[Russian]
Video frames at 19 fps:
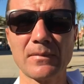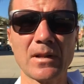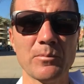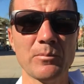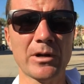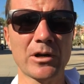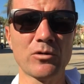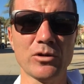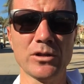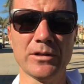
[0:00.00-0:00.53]

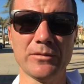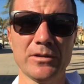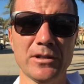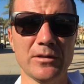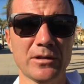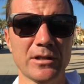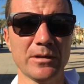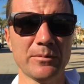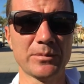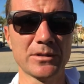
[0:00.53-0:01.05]
Погода в
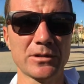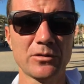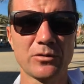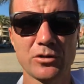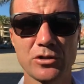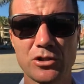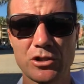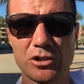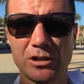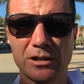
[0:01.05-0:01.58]
Египте
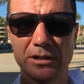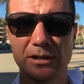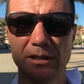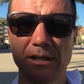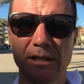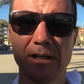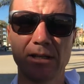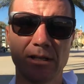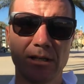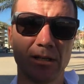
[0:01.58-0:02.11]
очень
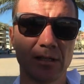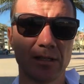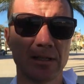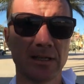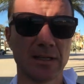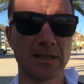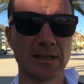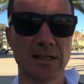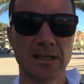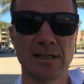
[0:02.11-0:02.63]

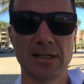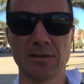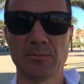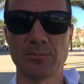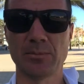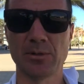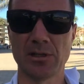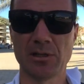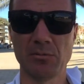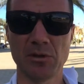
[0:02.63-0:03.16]
такая
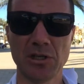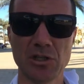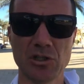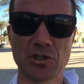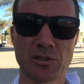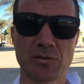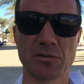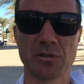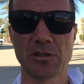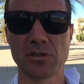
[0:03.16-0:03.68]

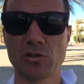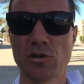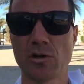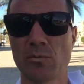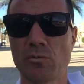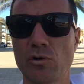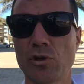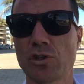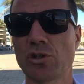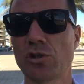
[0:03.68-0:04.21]
переменчивая. Днем
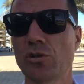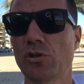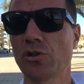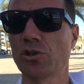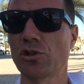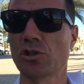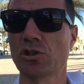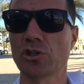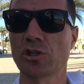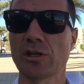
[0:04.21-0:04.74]

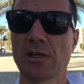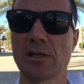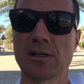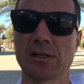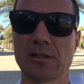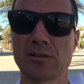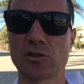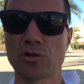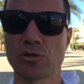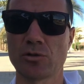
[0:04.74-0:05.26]
очень-очень
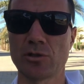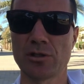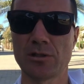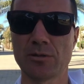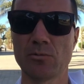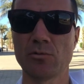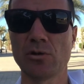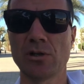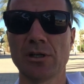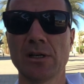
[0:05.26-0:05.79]
жарко, что
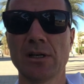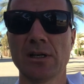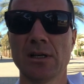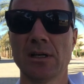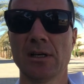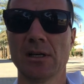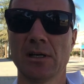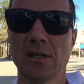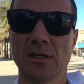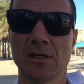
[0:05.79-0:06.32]
зимой,
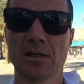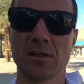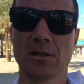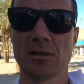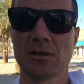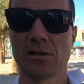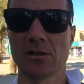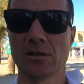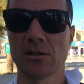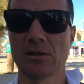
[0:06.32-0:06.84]

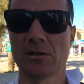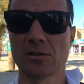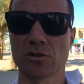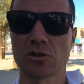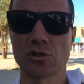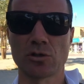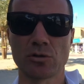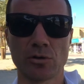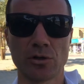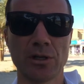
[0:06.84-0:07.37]
э,
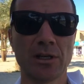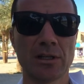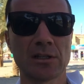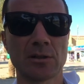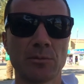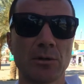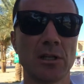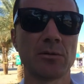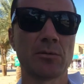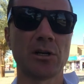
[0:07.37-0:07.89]
что
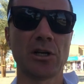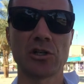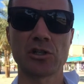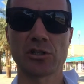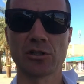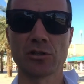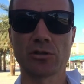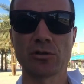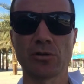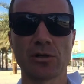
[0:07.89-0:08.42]
летом. Летом,
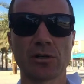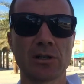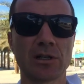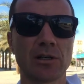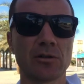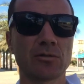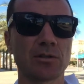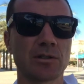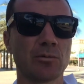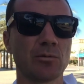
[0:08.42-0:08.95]
конечно, 40
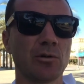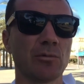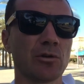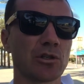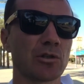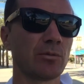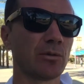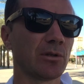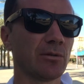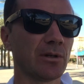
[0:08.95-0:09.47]
градусов, зимой
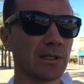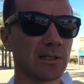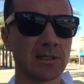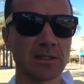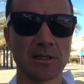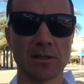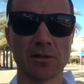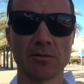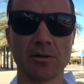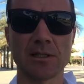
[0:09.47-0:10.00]
может быть
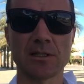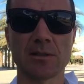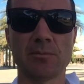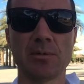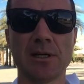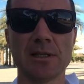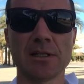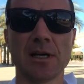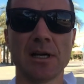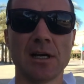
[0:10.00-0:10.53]

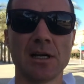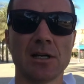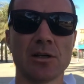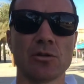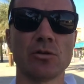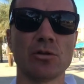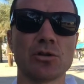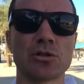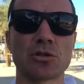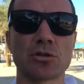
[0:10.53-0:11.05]
23-25.
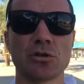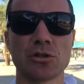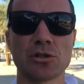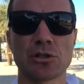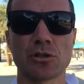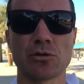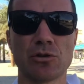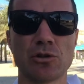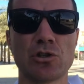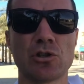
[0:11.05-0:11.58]
Но
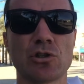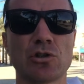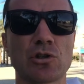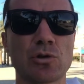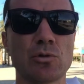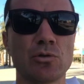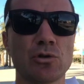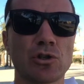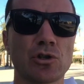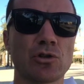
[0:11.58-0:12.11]
солнце очень
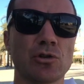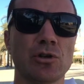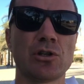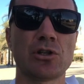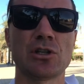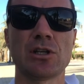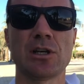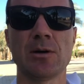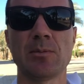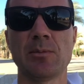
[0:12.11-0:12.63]
жгучее,
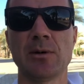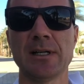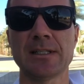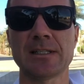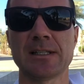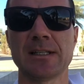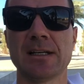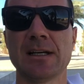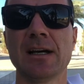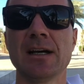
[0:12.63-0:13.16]
очень
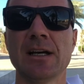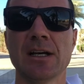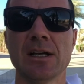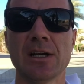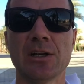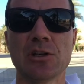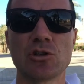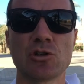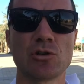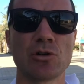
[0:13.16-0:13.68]
опасное.
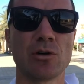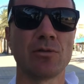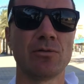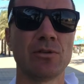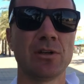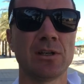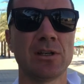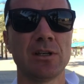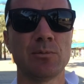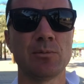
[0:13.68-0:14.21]
Еще в
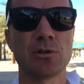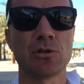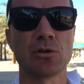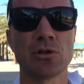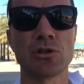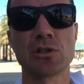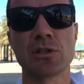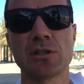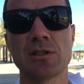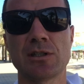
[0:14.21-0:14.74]
Египте
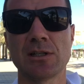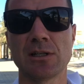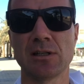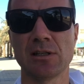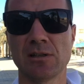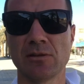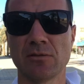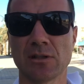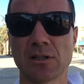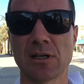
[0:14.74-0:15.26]
очень
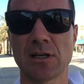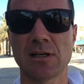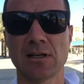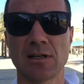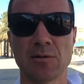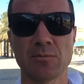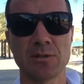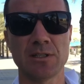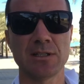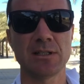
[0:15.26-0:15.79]
сильные ветра
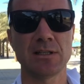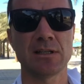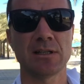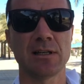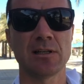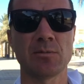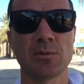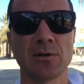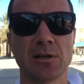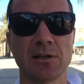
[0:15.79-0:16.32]
хамсина.
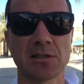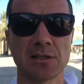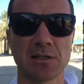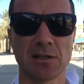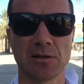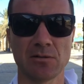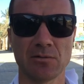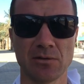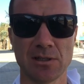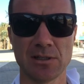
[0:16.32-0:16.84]
Например,
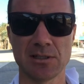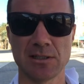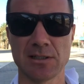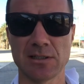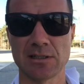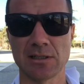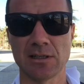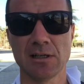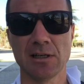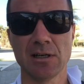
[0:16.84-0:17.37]
когда вы
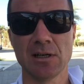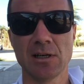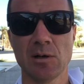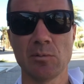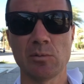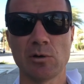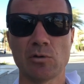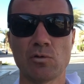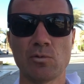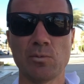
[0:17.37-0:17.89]
выйдете,
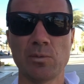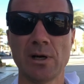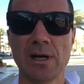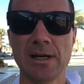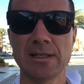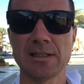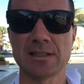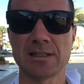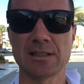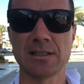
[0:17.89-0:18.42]

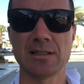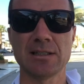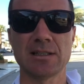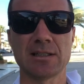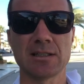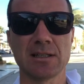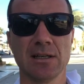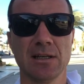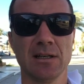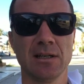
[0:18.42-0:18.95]

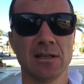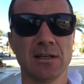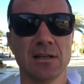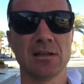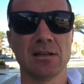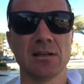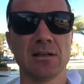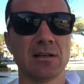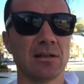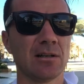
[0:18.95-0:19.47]
покупаетесь,
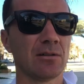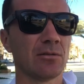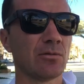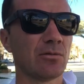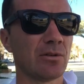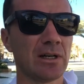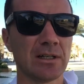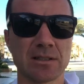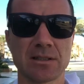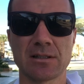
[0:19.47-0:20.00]
э, у
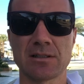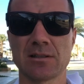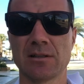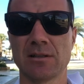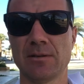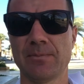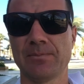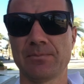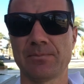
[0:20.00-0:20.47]
вас э,